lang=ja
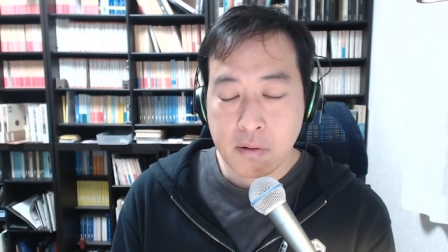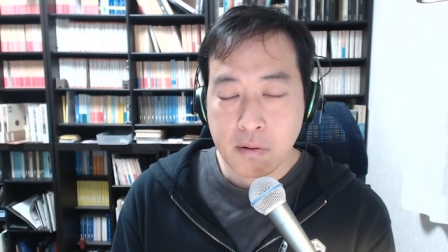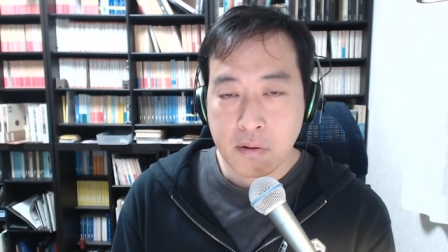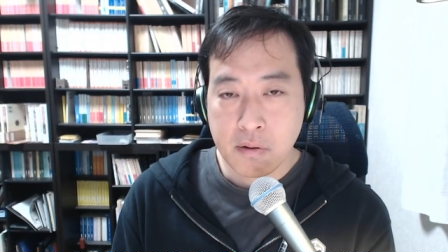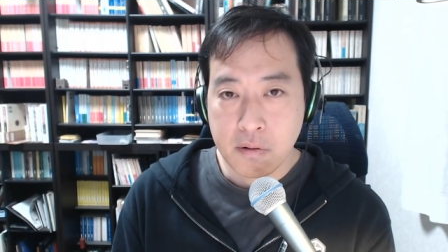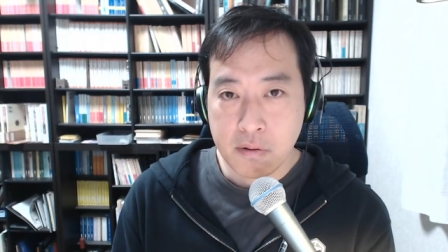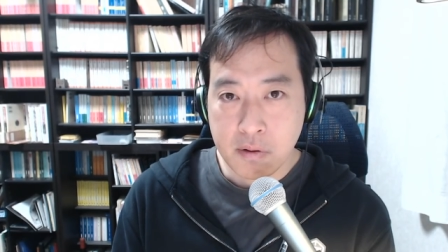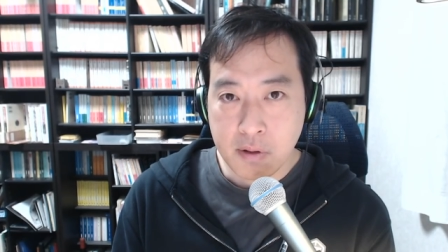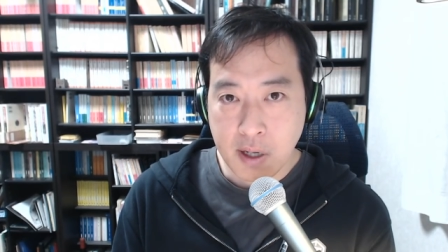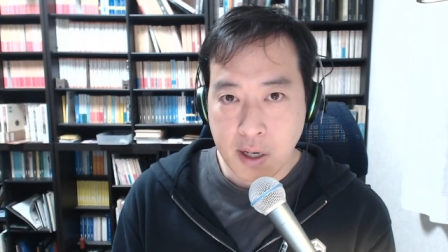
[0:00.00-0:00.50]

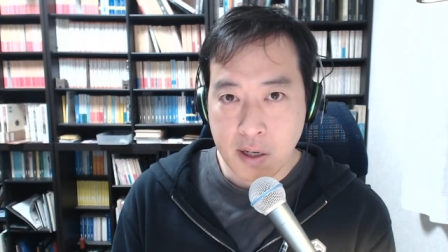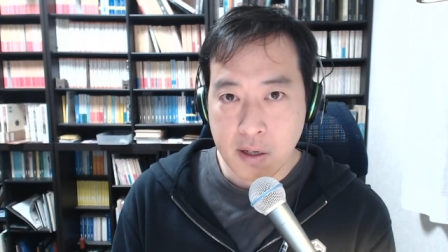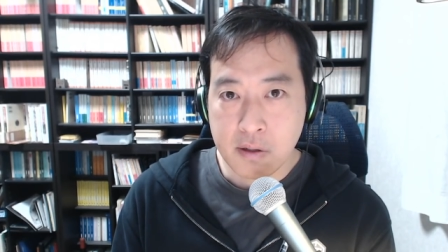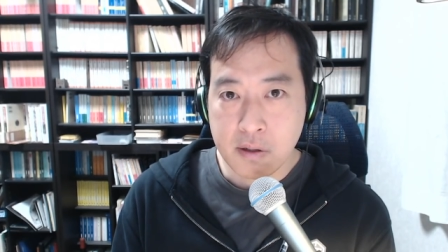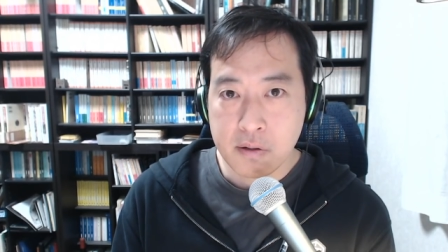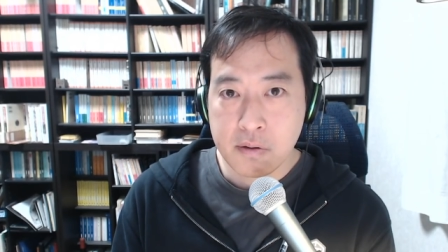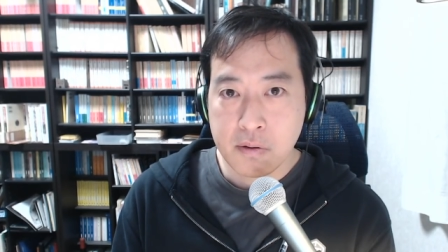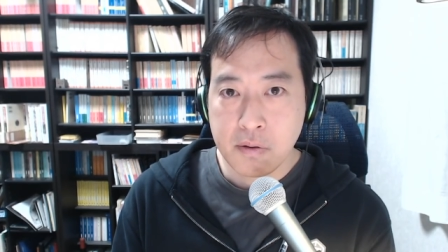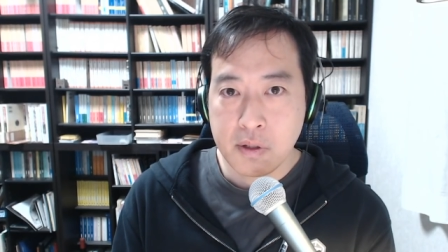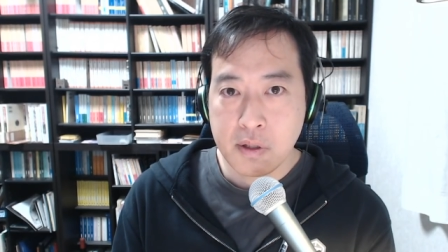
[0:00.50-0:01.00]
空
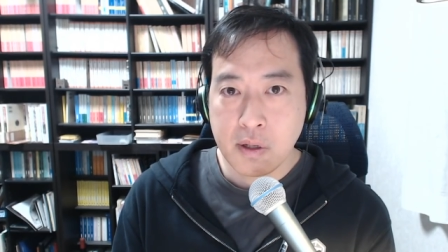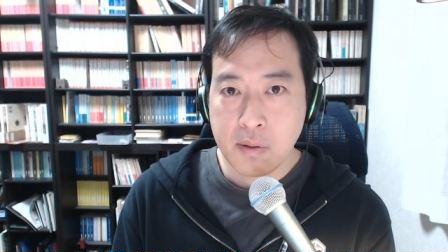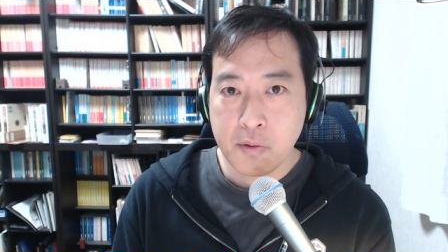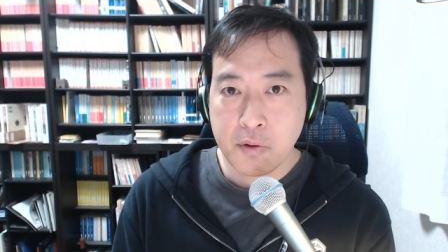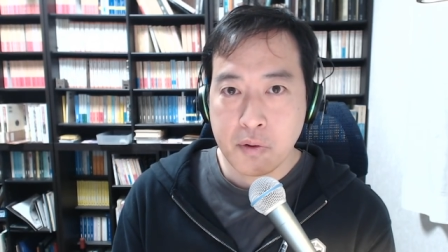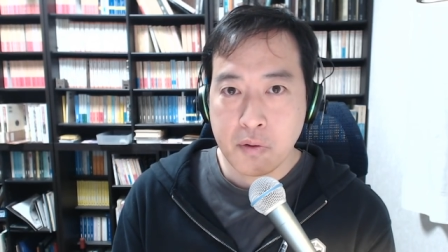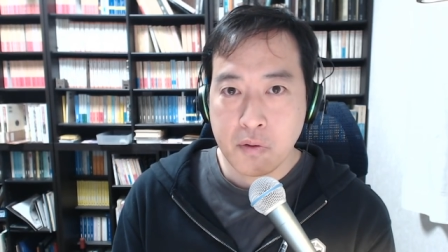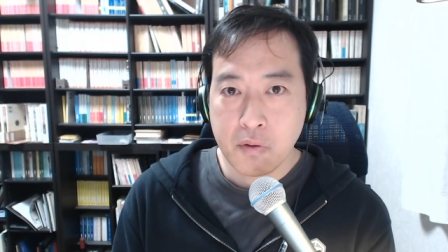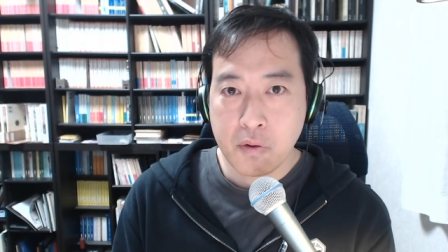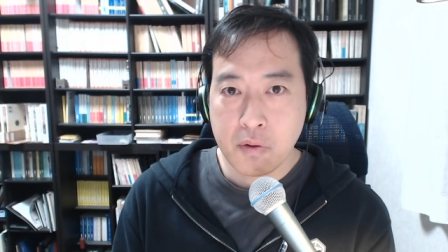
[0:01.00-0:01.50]
間そういった
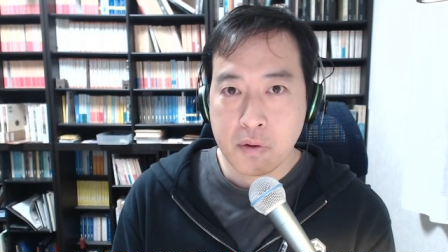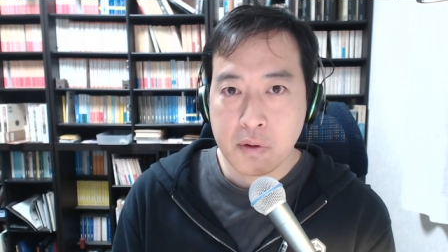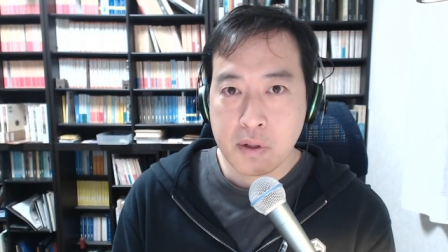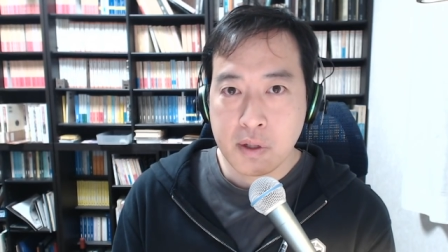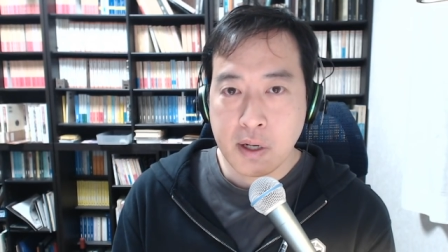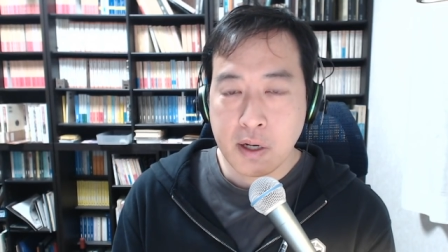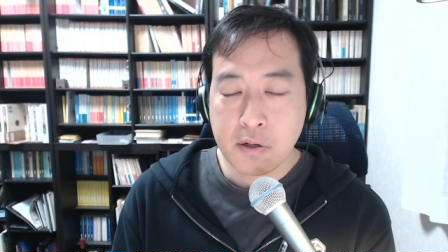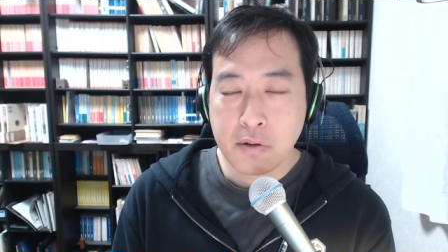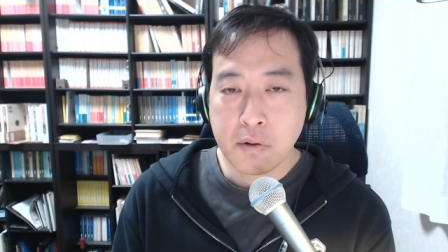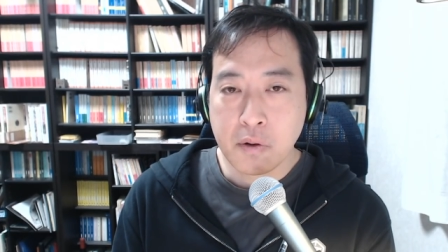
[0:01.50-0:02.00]
ものを
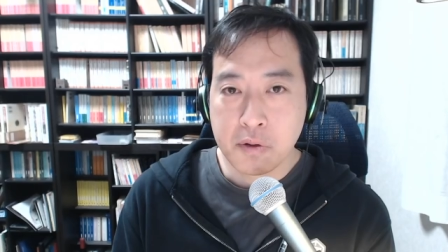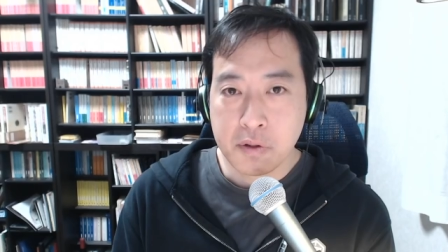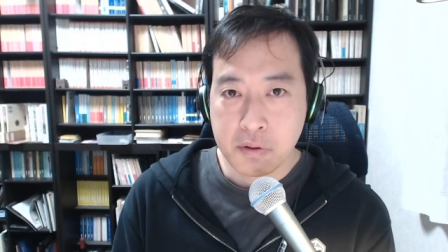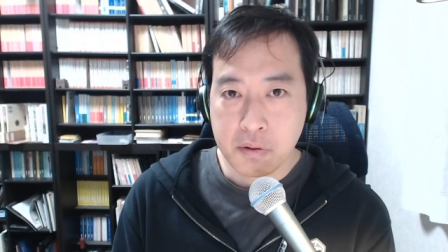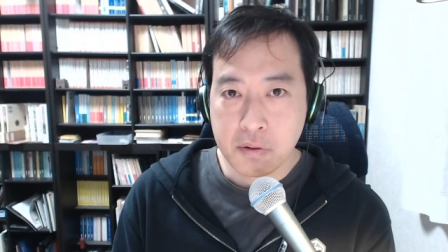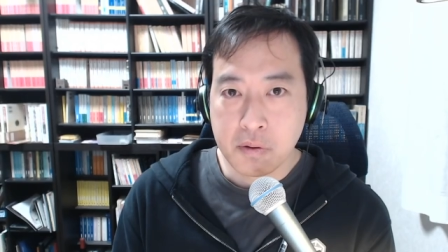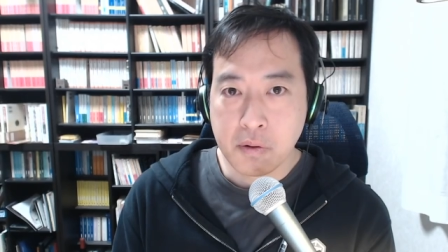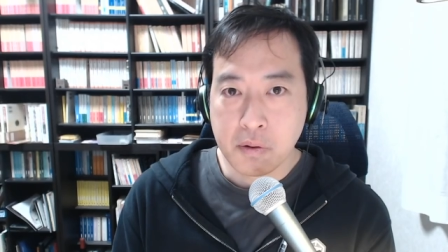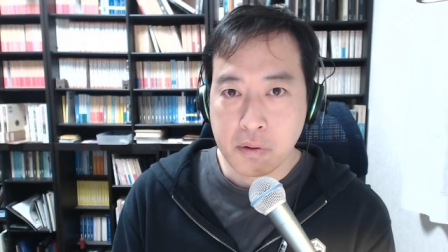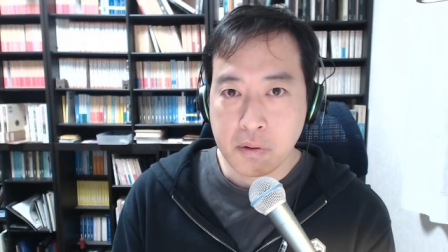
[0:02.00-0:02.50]
確保
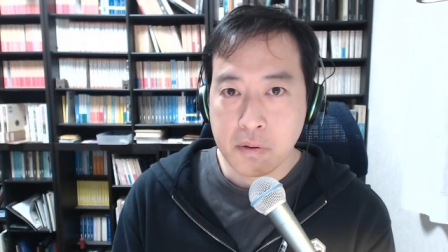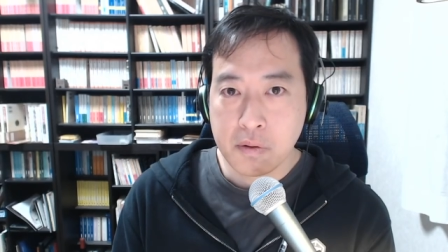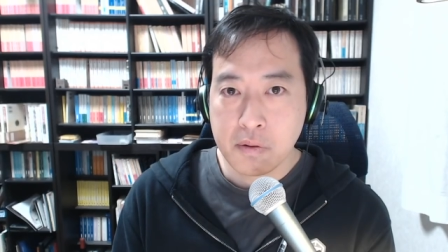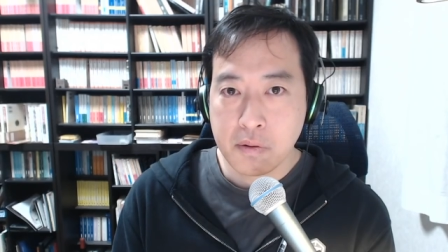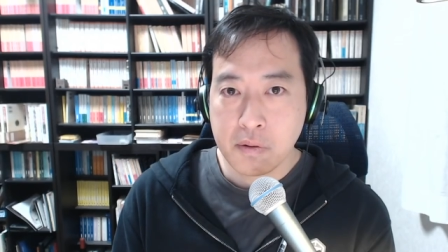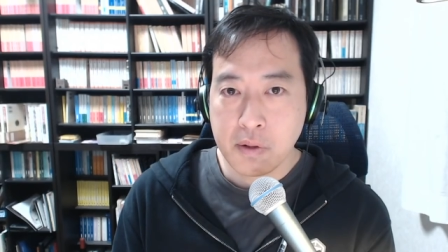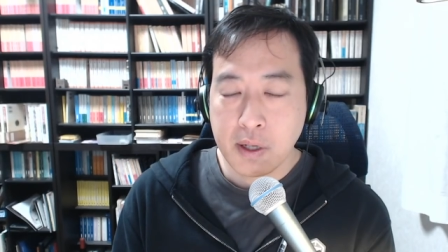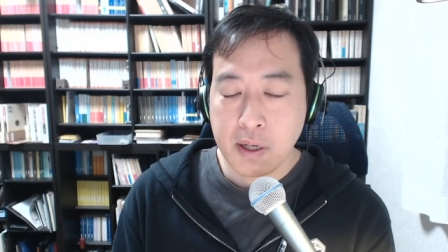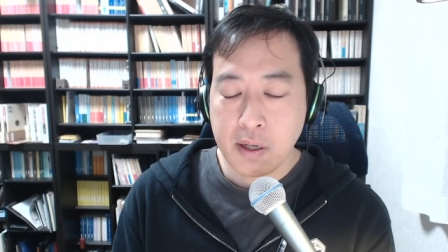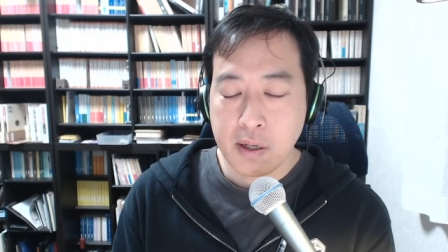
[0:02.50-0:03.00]
すること
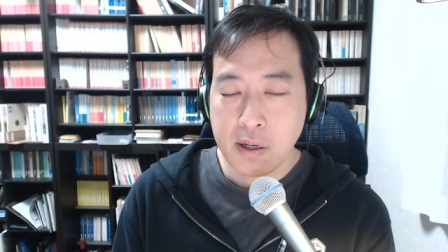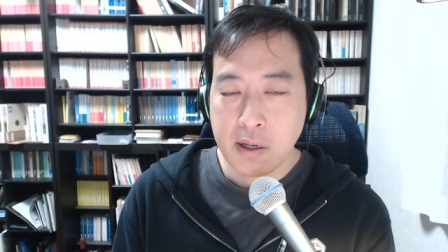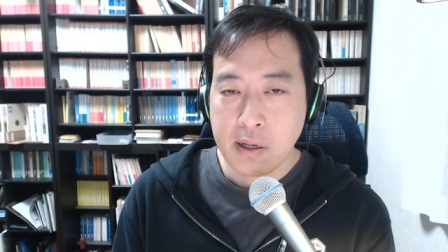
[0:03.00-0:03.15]
それが